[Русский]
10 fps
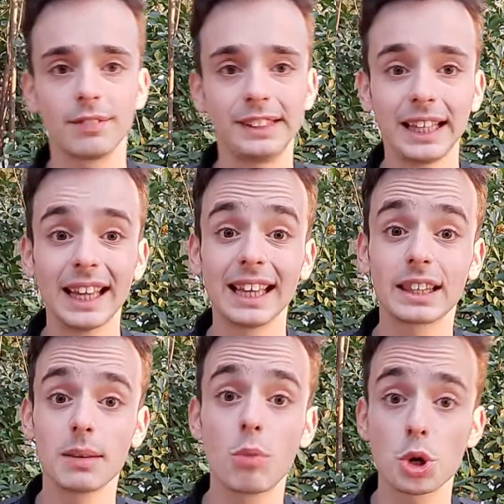всей
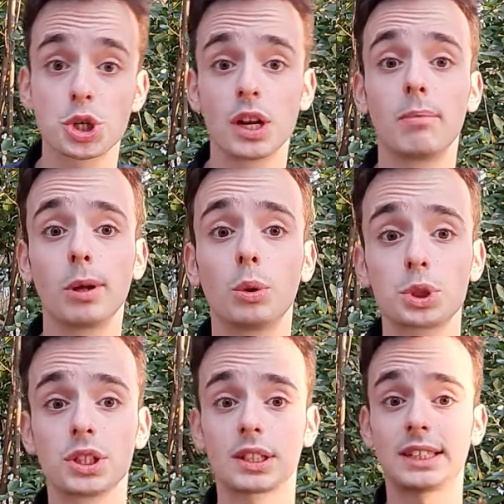этой мощной
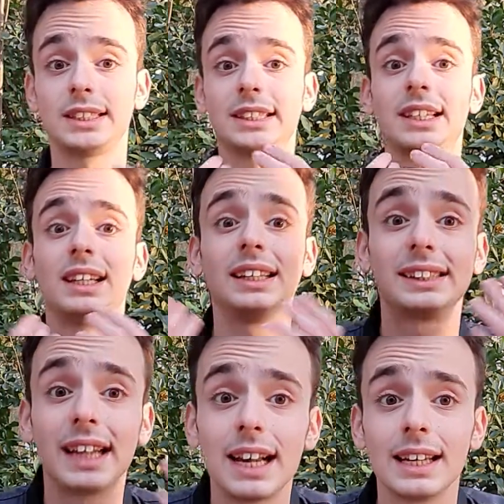оболочки тратится
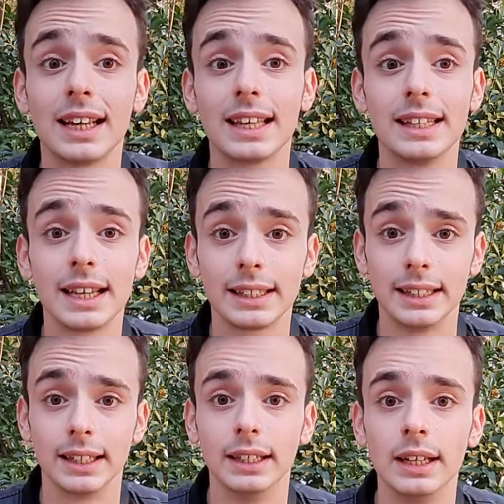колоссальная
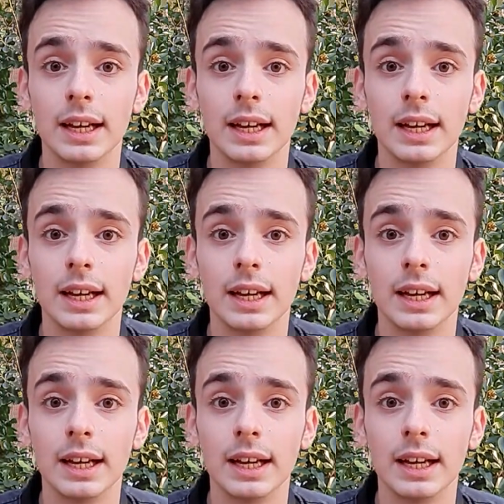энергия.